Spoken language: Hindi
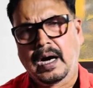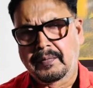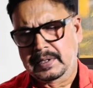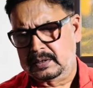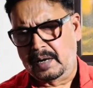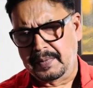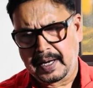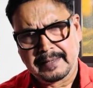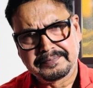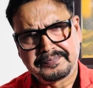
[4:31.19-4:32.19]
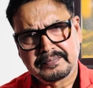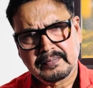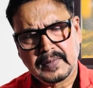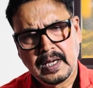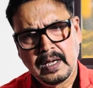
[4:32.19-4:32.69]
अवस्था में है
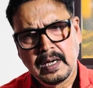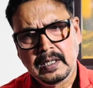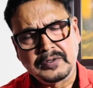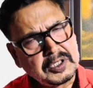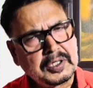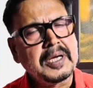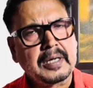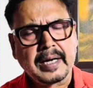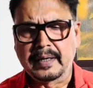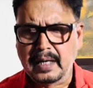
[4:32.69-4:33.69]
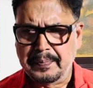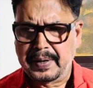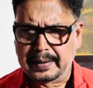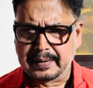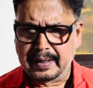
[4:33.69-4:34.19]
तीसरे क्राइटेरिया पे
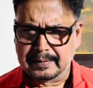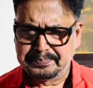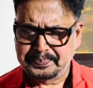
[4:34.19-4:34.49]
आते हैं